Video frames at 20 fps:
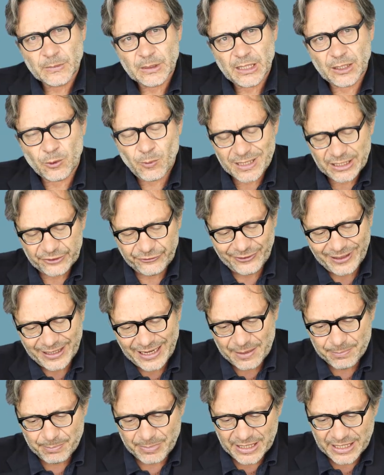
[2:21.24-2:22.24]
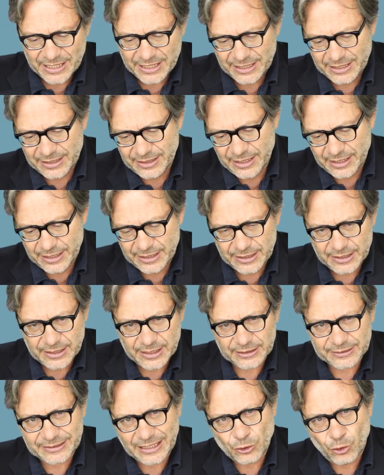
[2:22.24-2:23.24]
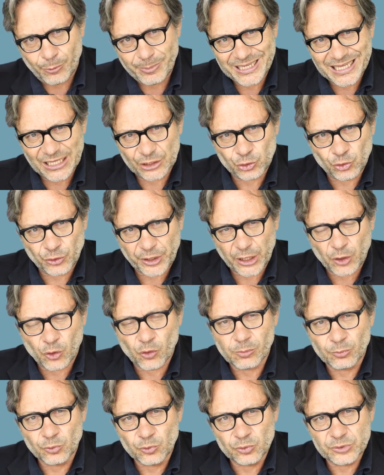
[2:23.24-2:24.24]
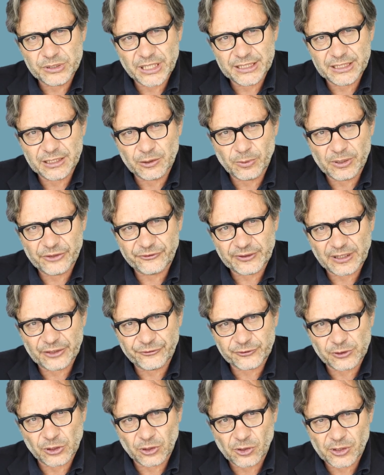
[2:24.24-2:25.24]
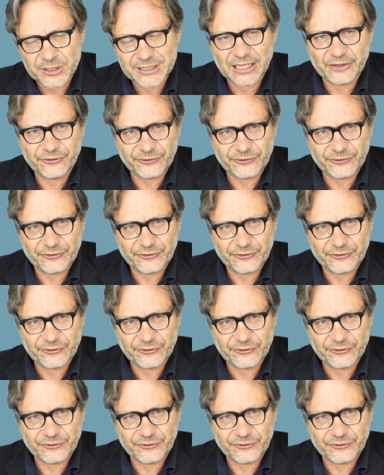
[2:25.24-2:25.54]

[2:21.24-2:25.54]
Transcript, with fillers: E quale sarebbe il, il denominatore comune di questa storia?